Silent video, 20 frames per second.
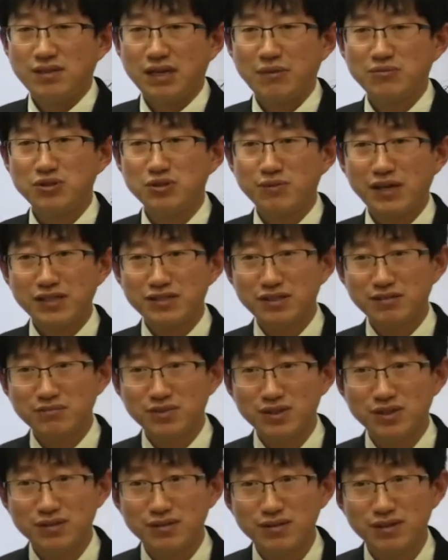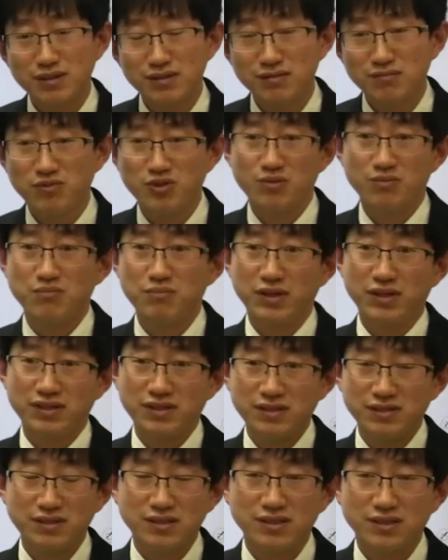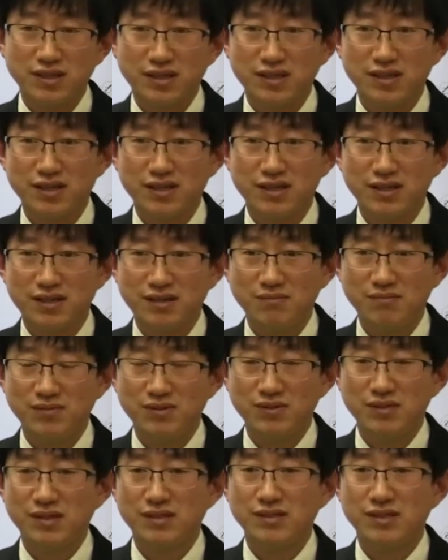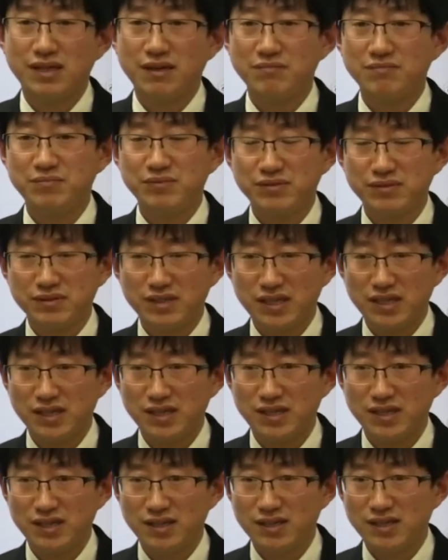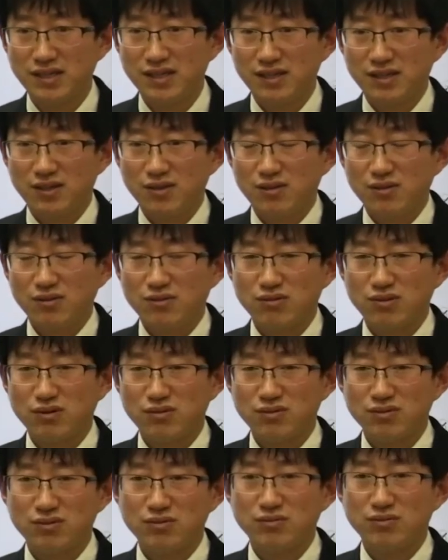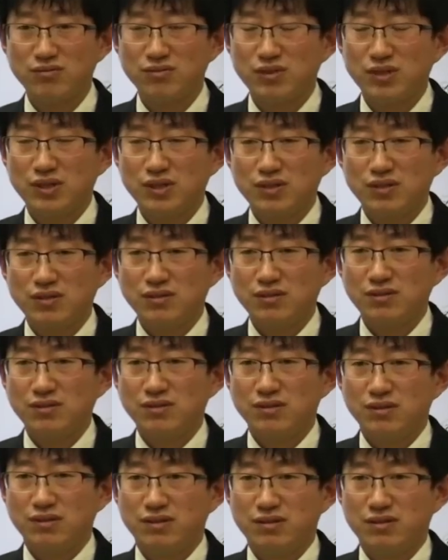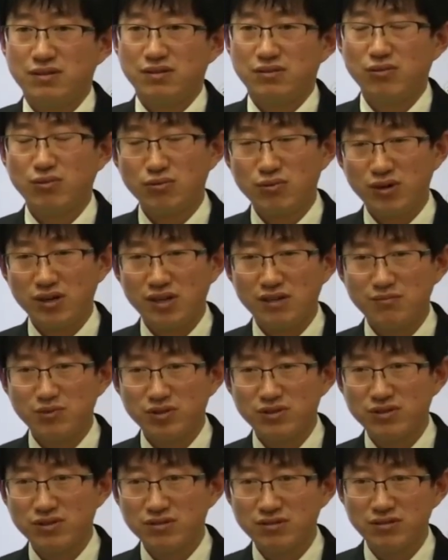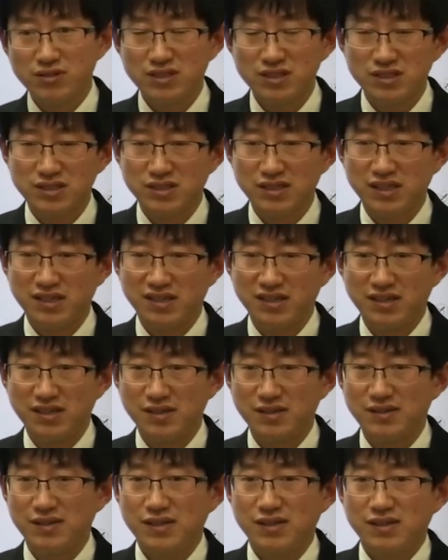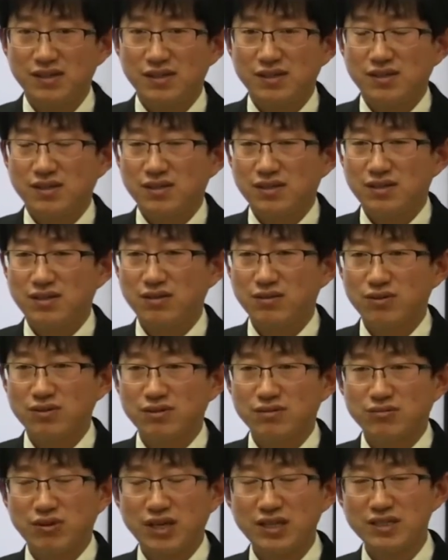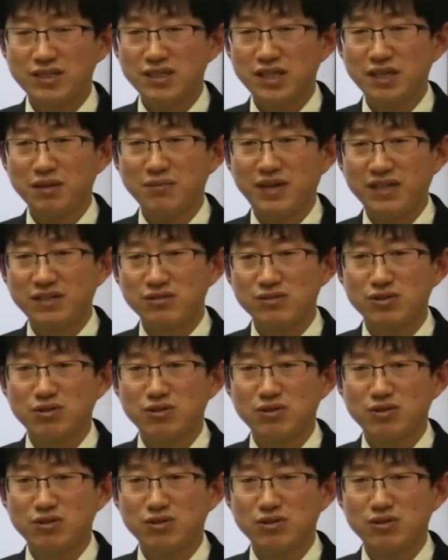앞서 말씀드렸던 뭐 버튼이나 램프나 또는 어, 로컬 리모트 스위치나 이런 것들 굉장히 많은